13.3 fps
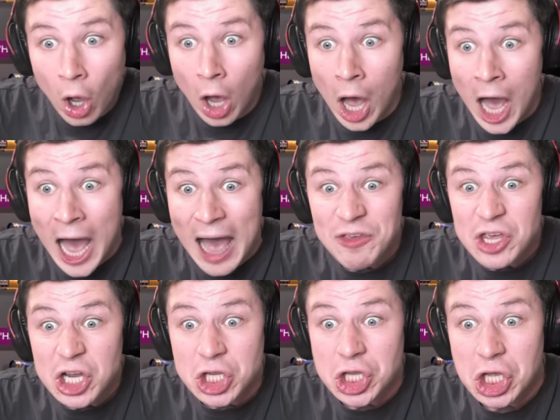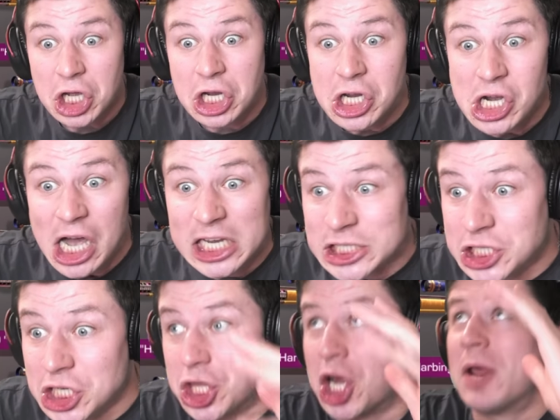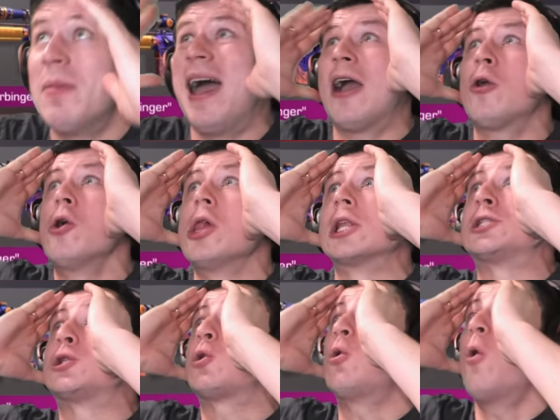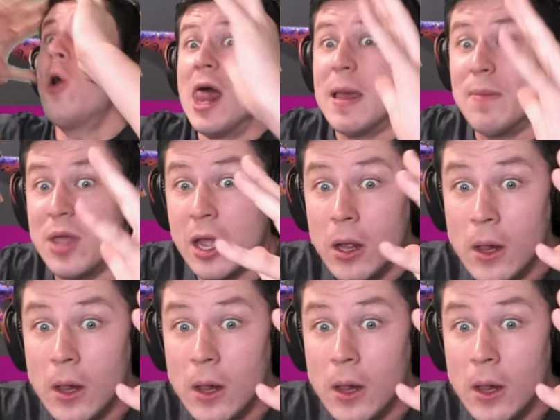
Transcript: А, ТХ с четырьмя голдскулами